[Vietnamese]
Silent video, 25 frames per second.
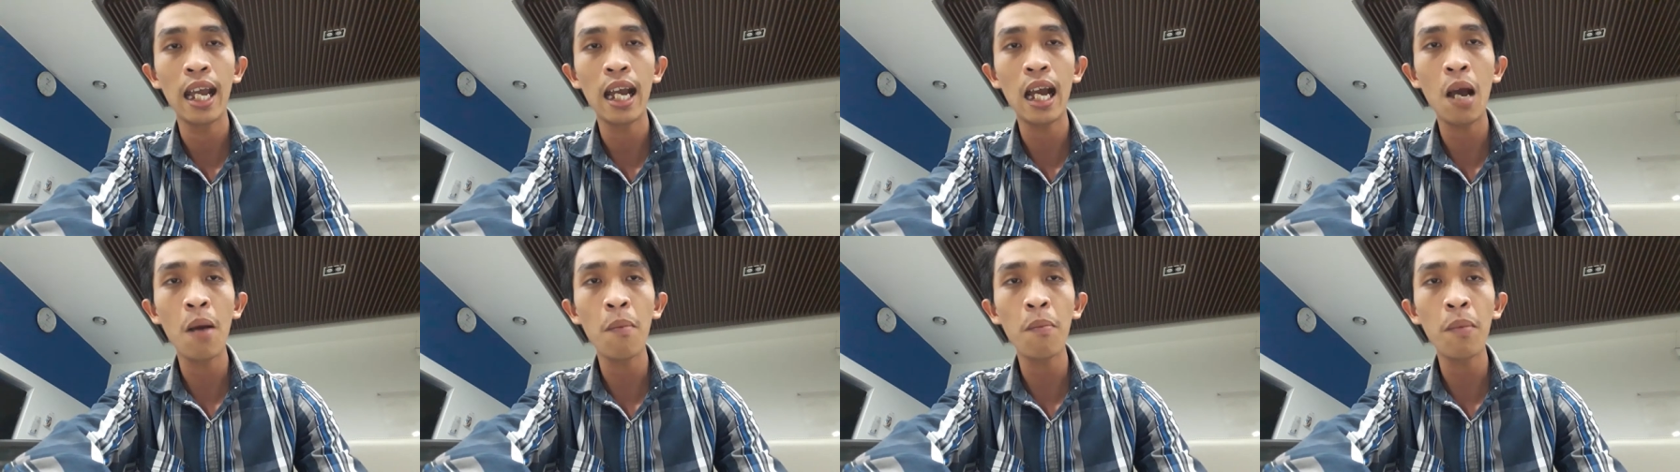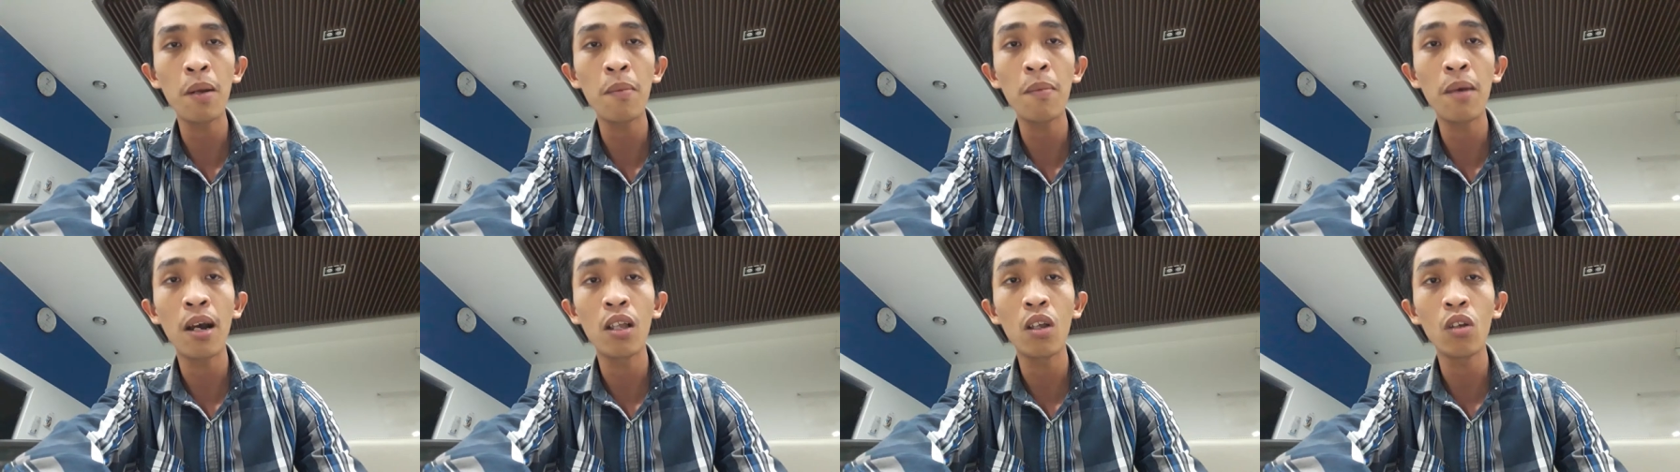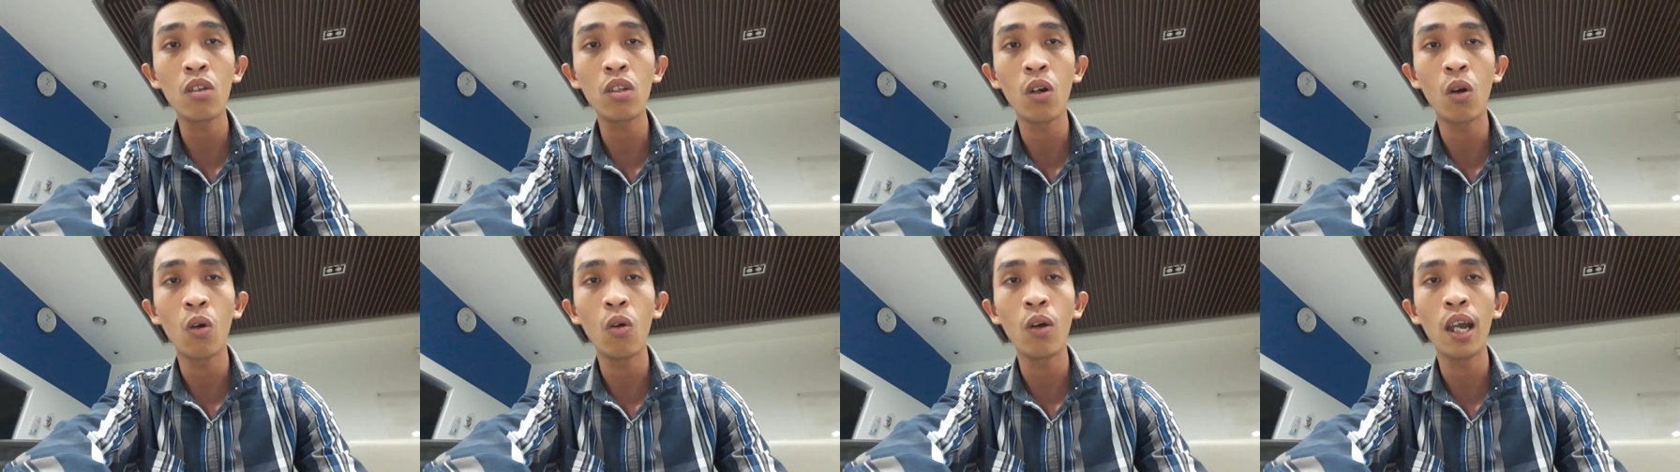ở bên bờ vũ
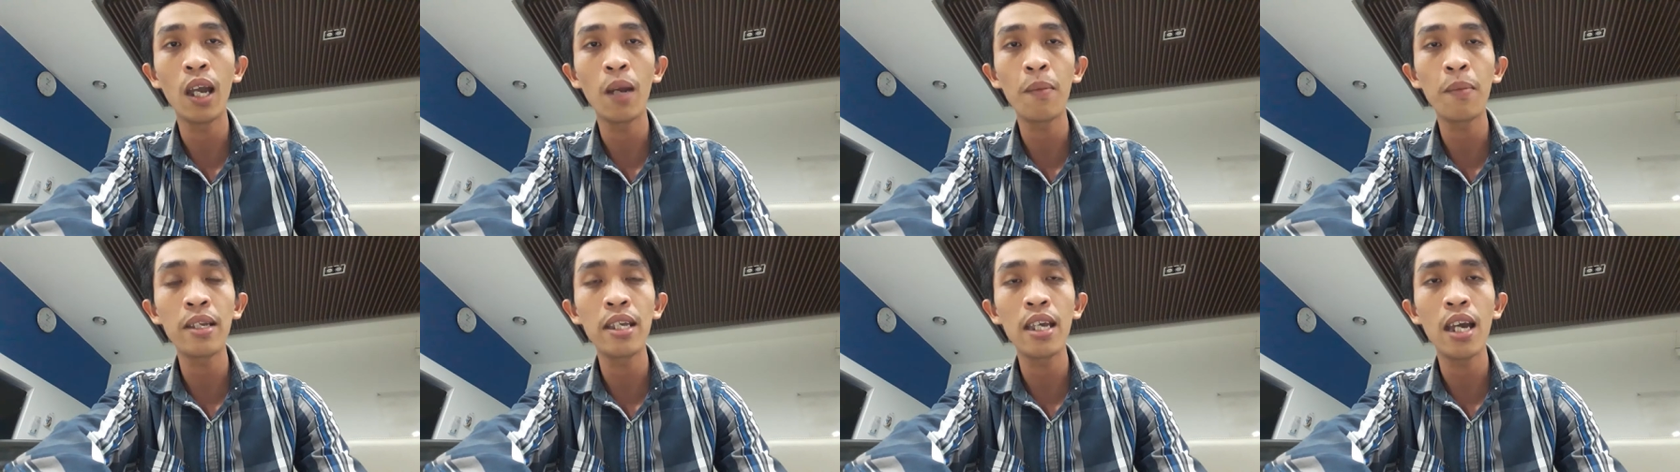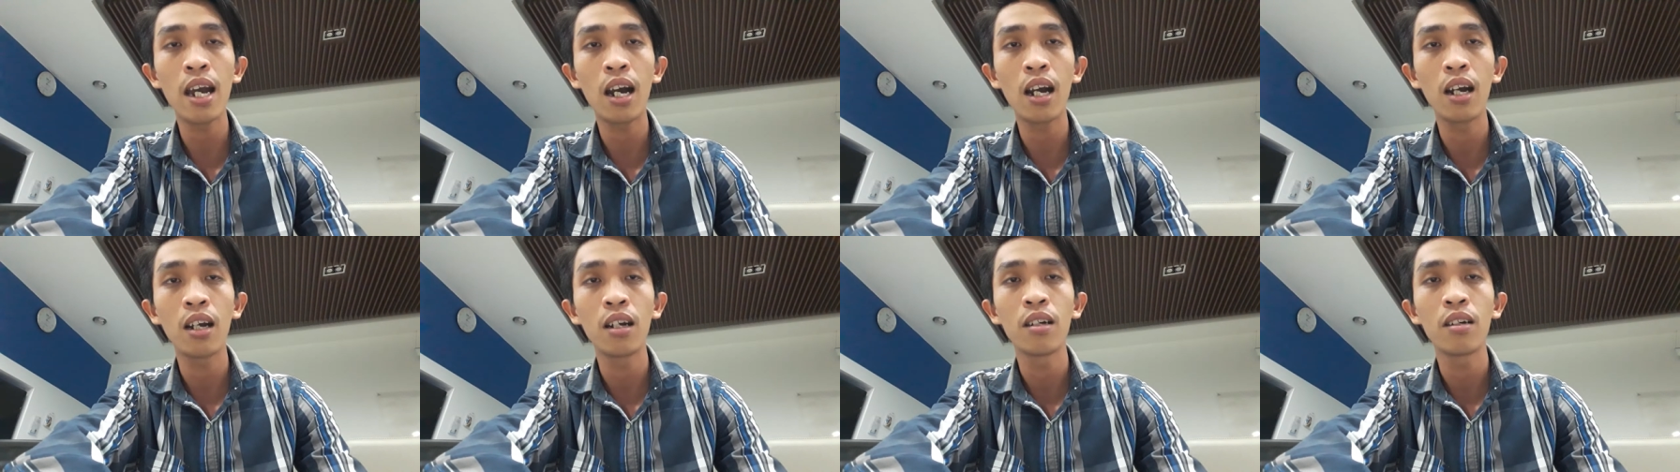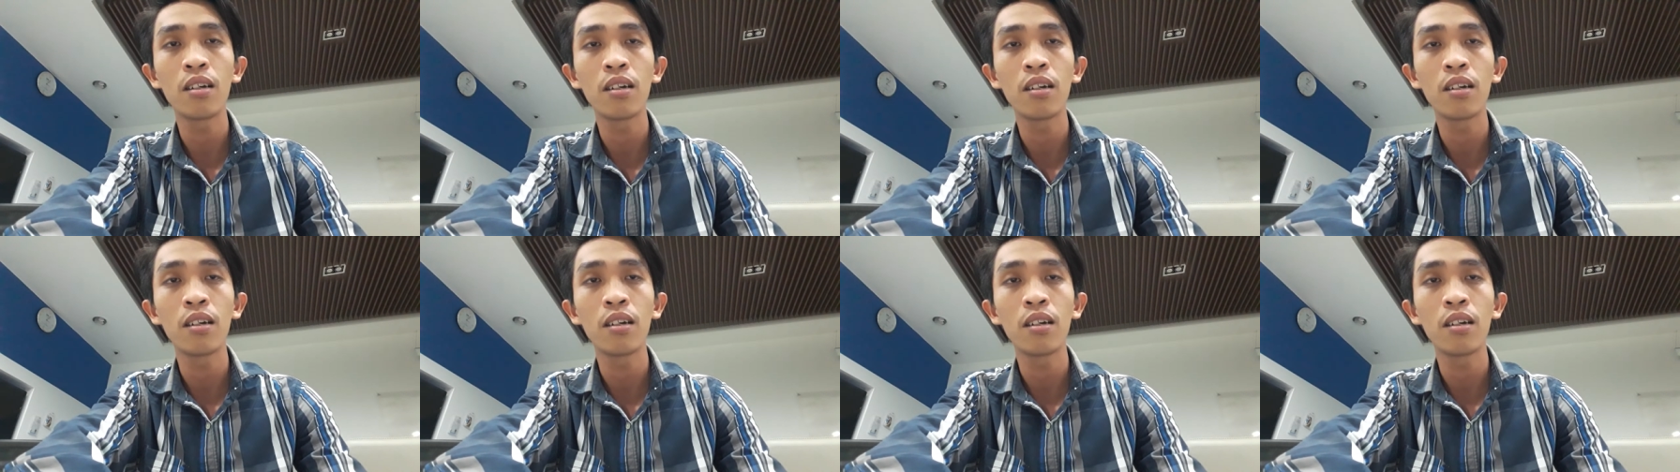trụ hiện bây giờ